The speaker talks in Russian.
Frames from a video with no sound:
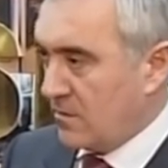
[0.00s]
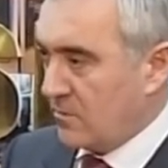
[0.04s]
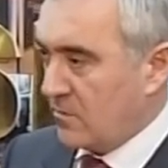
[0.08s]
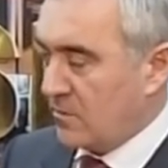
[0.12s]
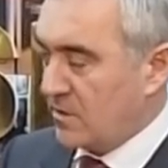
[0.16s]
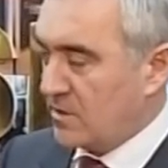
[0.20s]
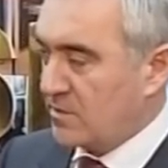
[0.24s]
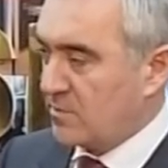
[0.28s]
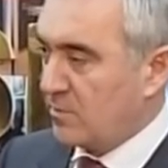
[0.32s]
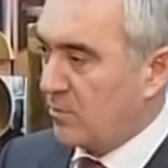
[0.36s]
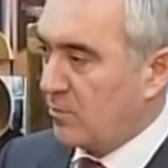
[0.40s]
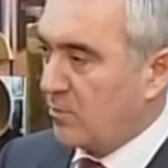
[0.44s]
в
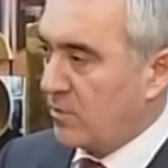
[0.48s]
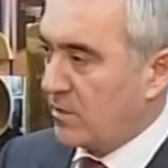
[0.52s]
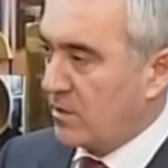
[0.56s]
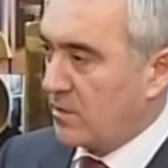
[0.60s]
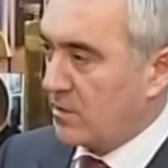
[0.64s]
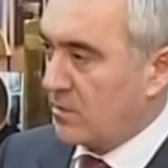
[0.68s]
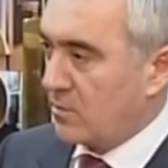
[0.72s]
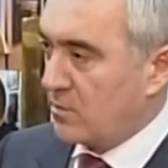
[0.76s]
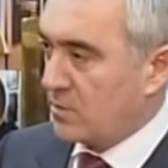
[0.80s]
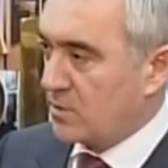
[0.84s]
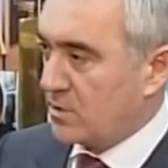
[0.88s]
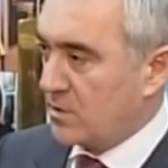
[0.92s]
Республике
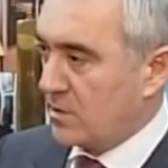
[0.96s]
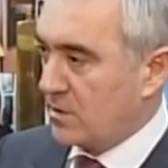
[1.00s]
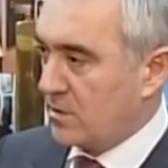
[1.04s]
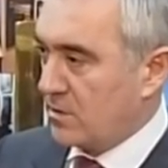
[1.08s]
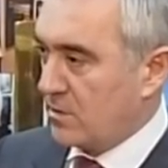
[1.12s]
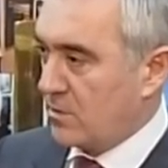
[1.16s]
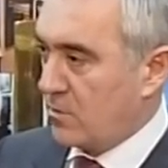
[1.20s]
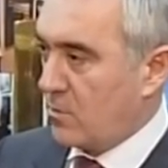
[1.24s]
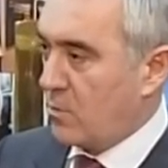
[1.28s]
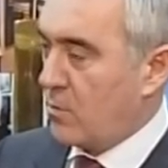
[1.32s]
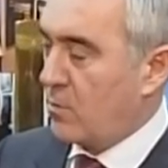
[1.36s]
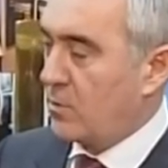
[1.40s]

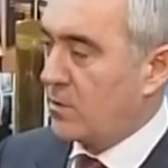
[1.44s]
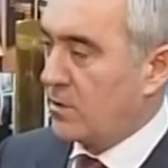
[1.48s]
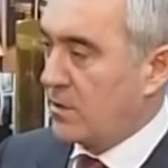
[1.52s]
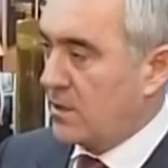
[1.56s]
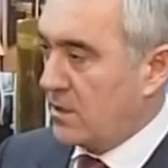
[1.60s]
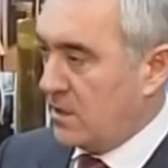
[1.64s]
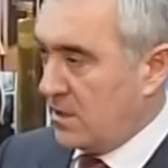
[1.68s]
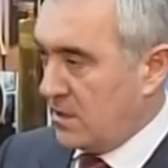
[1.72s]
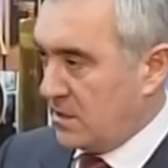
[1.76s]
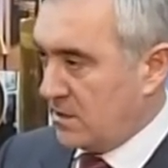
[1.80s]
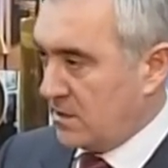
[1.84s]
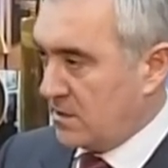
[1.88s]
Ингушетия, он
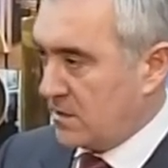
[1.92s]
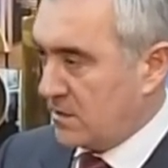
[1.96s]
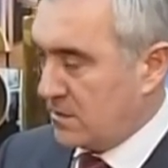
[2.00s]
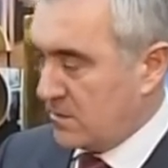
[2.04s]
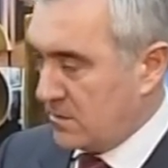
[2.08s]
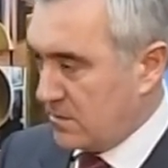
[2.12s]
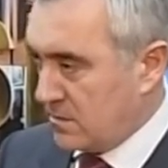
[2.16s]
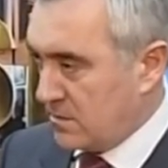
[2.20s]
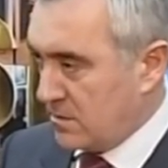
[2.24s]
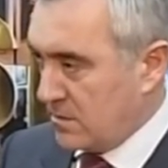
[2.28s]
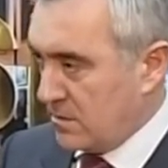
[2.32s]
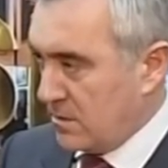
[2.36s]
есть.